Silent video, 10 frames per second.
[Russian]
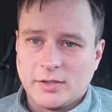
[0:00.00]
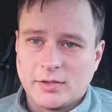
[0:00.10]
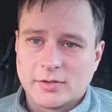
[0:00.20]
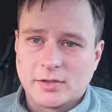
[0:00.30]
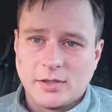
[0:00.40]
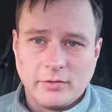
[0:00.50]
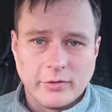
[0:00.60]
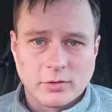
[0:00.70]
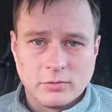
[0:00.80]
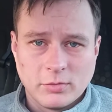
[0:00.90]
из
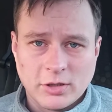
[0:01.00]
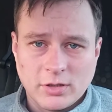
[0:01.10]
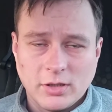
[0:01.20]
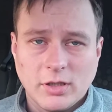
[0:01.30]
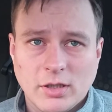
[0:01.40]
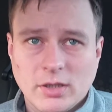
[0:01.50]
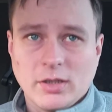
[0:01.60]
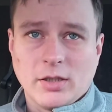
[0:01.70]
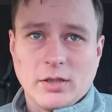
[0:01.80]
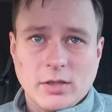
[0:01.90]
Эльверума
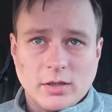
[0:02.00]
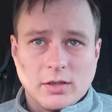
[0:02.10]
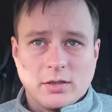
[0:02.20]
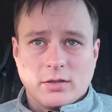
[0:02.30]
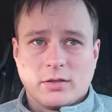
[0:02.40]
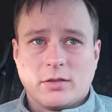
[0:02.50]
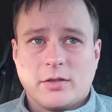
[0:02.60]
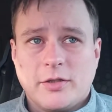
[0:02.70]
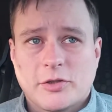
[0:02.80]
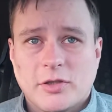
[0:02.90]

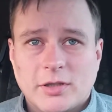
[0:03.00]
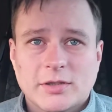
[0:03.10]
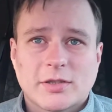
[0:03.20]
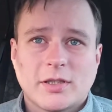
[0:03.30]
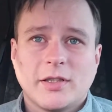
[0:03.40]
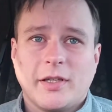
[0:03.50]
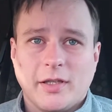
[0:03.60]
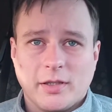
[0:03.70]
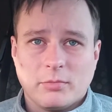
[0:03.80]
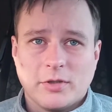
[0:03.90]
э, и шла на
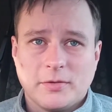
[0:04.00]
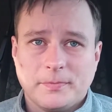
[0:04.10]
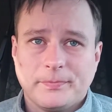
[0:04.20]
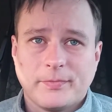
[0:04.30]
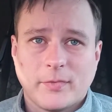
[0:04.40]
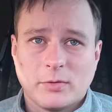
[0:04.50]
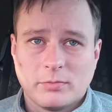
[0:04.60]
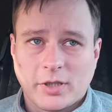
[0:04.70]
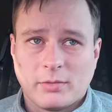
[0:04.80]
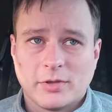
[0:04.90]
Транхейм.
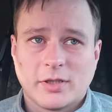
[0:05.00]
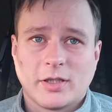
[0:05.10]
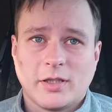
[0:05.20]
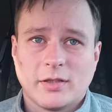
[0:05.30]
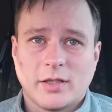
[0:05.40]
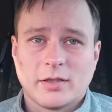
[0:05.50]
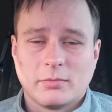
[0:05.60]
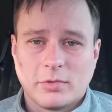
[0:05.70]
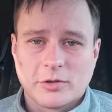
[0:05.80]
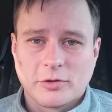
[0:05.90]
Он Прямо таки на
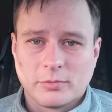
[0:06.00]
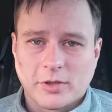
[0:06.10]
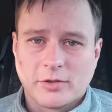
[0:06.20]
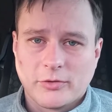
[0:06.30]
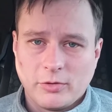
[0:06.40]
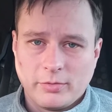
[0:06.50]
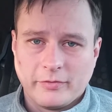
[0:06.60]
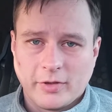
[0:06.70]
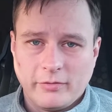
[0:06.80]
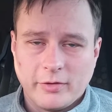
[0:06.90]
этом большом тракстопе
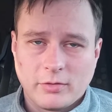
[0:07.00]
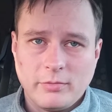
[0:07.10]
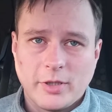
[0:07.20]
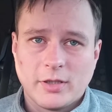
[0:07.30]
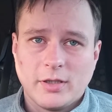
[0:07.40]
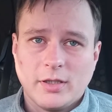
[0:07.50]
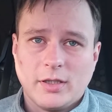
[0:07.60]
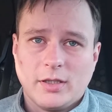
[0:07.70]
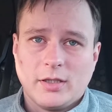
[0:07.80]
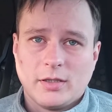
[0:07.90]
в Эльверуме.
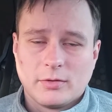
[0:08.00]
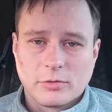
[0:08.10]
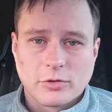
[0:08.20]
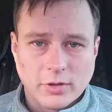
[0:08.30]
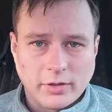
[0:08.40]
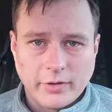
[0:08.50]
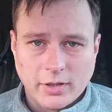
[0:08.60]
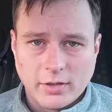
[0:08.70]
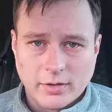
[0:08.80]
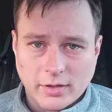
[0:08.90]
Тоже
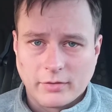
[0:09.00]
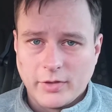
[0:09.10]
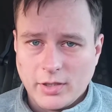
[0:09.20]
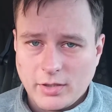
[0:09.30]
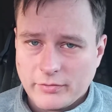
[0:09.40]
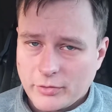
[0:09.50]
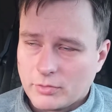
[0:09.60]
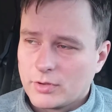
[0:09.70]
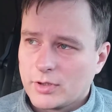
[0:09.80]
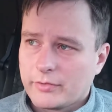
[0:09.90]
Норвегия, Норвегия,
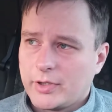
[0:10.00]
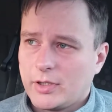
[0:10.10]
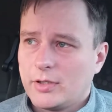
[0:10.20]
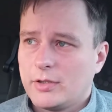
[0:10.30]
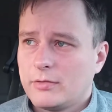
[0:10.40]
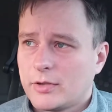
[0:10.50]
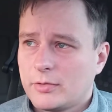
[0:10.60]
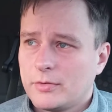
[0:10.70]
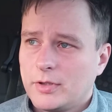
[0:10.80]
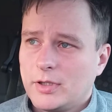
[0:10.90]
всего Норвегии
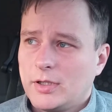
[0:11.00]
говорю.